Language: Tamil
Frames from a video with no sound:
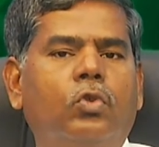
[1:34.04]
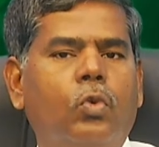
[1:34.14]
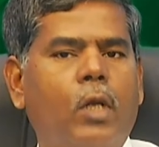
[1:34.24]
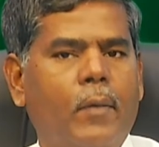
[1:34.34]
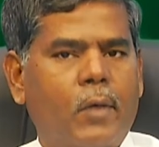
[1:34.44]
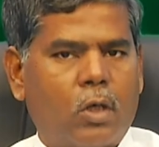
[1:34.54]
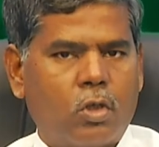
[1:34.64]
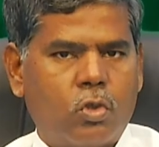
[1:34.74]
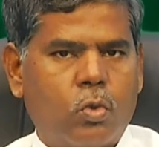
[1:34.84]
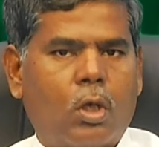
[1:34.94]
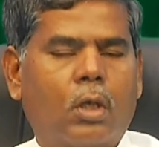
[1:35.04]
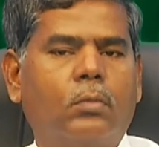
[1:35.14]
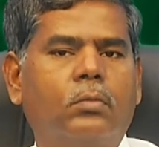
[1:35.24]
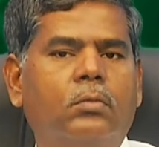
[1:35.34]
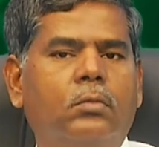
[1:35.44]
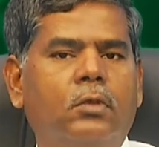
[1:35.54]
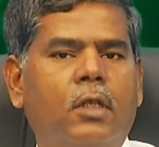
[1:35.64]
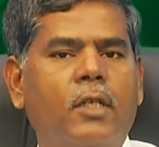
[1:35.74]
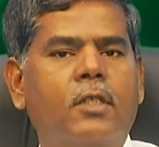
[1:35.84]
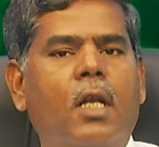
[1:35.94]
சுண்டை வெற்றல் சூரணம்
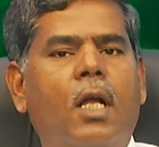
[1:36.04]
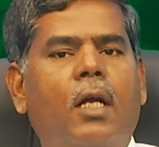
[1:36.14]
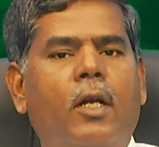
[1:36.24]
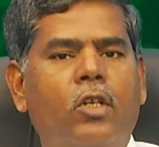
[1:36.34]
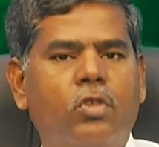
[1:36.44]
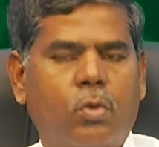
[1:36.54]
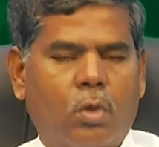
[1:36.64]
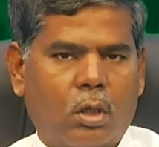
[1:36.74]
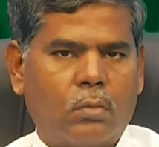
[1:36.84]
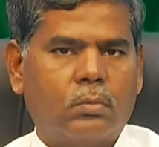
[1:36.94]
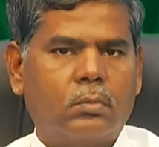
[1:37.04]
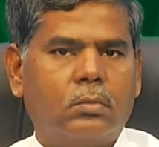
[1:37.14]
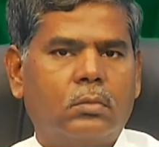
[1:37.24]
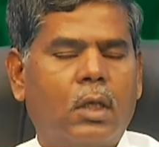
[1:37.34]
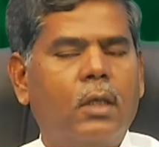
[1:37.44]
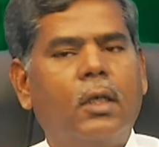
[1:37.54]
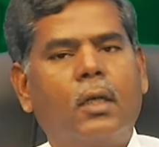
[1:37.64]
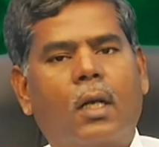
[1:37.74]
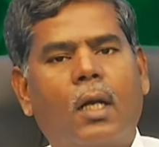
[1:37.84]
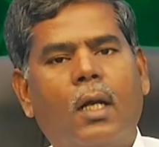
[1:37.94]
கரிசலாங்கண்ணி சூரணம்
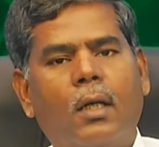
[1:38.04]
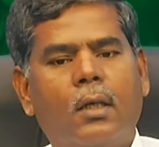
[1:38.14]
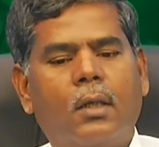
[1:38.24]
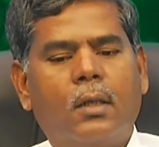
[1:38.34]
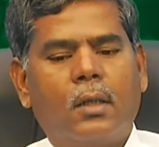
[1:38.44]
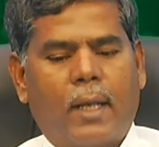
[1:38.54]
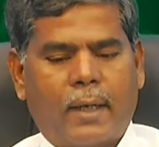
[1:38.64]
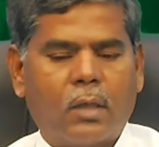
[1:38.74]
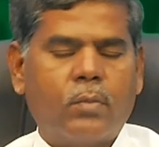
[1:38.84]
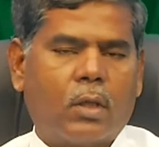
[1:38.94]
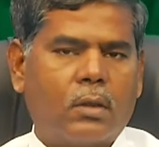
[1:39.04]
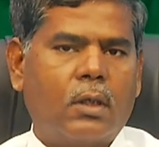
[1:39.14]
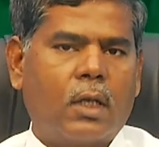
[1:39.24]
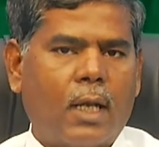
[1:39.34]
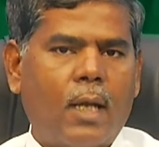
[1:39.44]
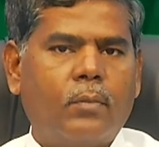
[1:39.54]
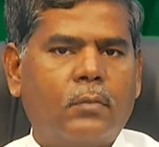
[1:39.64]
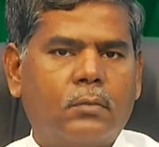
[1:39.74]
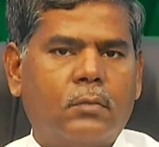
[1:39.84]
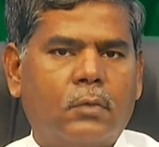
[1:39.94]
என்கின்ற நிறைய மருந்துகளெல்லாம்
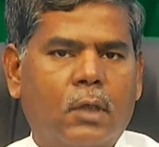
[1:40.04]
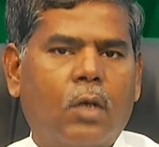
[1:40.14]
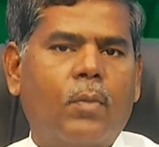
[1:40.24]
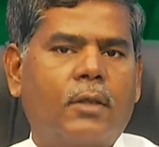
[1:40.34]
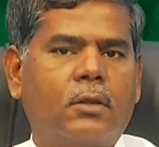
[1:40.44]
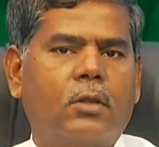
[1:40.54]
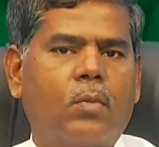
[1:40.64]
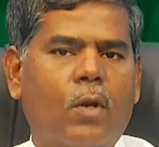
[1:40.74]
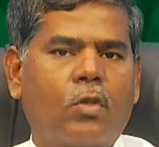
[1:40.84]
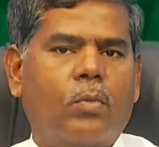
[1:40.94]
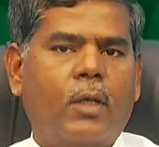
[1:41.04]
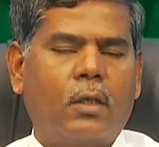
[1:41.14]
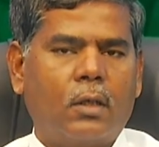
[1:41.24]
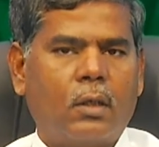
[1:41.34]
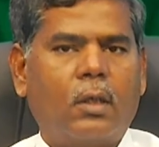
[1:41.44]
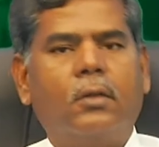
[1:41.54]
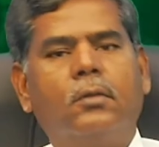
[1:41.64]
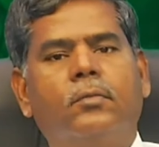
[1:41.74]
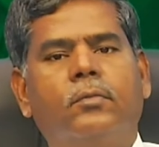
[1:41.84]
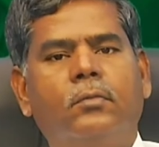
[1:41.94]
அல்மா சித்த மருத்துவமனையில் இருக்கிறது
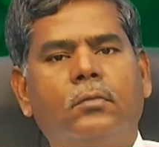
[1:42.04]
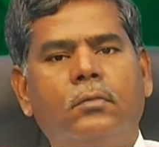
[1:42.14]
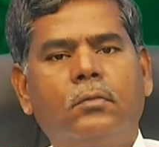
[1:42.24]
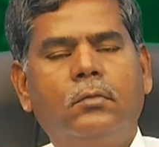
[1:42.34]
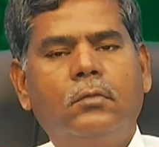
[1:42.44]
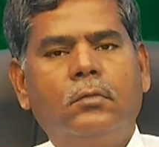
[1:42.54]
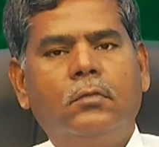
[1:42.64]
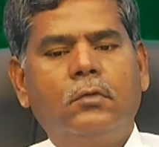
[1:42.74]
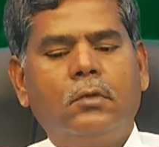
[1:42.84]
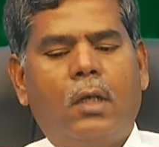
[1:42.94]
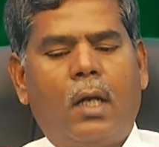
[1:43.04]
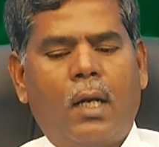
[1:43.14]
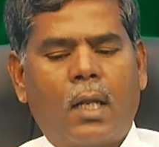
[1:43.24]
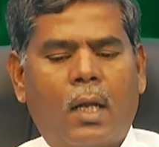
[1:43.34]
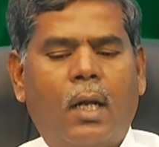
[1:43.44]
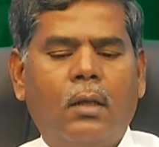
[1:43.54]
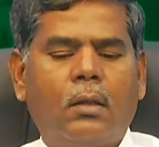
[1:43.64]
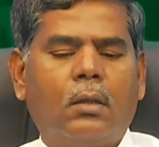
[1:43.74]
ஆனால்